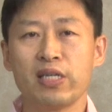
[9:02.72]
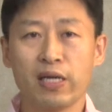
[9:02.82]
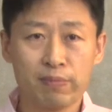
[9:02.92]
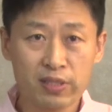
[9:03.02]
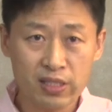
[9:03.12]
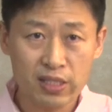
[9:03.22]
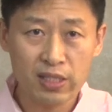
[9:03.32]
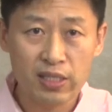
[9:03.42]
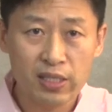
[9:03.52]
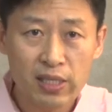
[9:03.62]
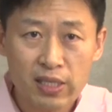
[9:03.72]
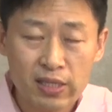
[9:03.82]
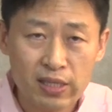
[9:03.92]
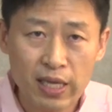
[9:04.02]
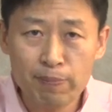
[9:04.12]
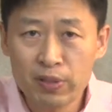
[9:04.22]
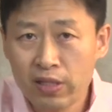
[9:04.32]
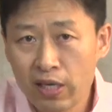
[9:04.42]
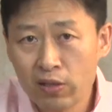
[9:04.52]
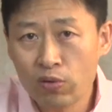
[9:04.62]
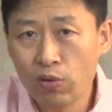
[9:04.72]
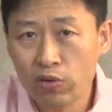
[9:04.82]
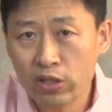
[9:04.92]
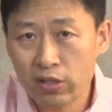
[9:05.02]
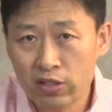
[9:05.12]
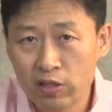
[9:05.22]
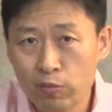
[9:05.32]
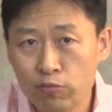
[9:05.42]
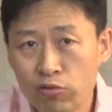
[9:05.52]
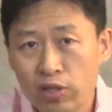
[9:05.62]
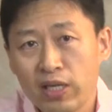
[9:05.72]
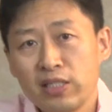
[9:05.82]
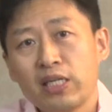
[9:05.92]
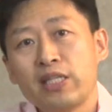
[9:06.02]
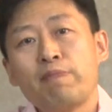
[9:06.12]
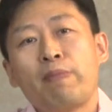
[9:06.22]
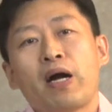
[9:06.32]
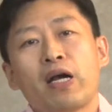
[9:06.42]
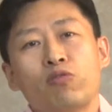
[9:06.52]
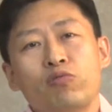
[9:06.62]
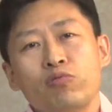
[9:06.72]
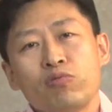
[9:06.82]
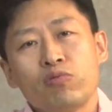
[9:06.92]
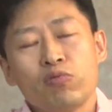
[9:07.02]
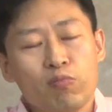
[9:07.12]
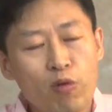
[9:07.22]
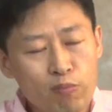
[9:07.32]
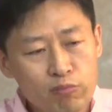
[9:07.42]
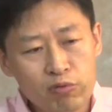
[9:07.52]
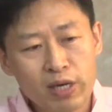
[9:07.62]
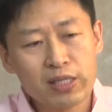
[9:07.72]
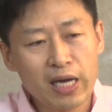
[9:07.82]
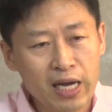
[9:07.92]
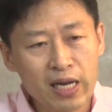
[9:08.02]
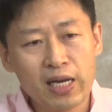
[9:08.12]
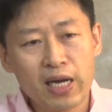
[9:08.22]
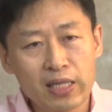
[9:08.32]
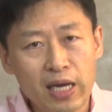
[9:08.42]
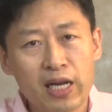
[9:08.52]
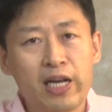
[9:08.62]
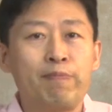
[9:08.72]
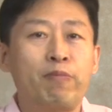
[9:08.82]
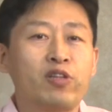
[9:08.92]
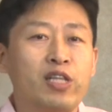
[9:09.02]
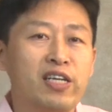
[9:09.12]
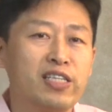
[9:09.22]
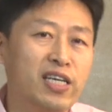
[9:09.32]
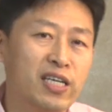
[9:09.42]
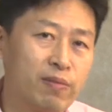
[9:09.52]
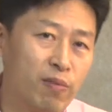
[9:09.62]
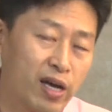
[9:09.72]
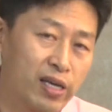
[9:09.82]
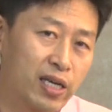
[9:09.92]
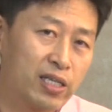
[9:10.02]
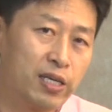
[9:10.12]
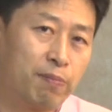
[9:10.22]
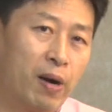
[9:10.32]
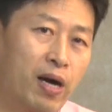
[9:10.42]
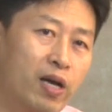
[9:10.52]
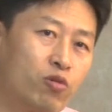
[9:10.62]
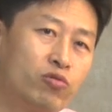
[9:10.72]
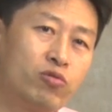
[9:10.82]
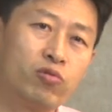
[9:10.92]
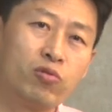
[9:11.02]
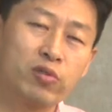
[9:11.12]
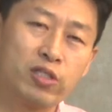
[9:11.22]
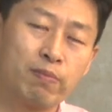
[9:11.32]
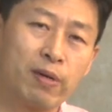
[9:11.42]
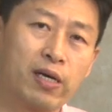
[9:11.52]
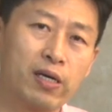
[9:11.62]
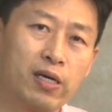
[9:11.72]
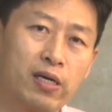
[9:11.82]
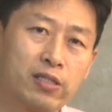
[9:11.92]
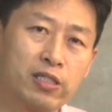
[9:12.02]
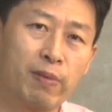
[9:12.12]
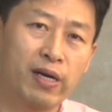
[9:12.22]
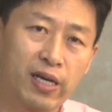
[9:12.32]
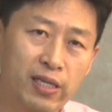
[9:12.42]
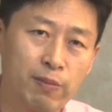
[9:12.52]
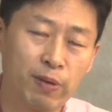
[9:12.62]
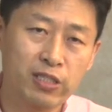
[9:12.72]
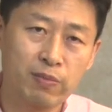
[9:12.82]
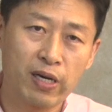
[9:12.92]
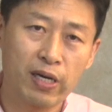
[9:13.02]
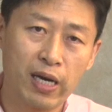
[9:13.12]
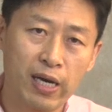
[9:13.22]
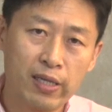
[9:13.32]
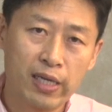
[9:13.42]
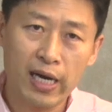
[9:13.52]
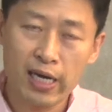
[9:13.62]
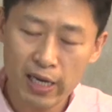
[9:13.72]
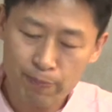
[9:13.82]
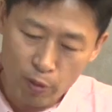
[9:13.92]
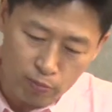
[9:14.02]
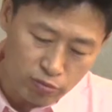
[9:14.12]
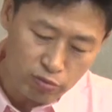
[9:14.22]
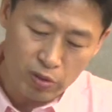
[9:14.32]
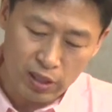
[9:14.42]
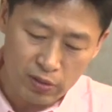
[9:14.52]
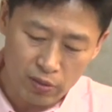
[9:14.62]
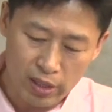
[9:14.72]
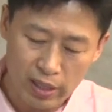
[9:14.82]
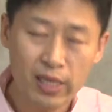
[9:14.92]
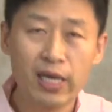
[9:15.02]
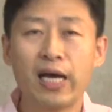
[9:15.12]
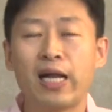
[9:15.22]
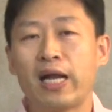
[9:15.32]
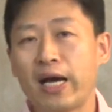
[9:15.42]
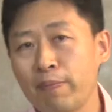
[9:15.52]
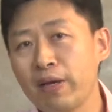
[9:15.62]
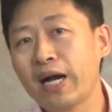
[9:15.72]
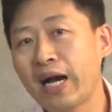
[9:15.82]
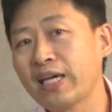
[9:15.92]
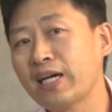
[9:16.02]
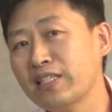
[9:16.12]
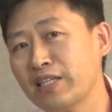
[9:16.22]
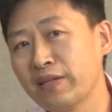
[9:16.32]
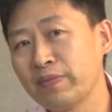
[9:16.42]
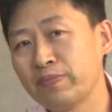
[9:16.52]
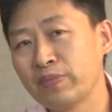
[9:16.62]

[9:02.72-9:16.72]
dengan besi. Tapi teknologi tersebut bukannya dipakai untuk membuat alat-alat pertanian, melainkan dipakai untuk sebagai, uh, sebagai dipakai sebagai alat pembunuhan oleh Lamek ayahnya.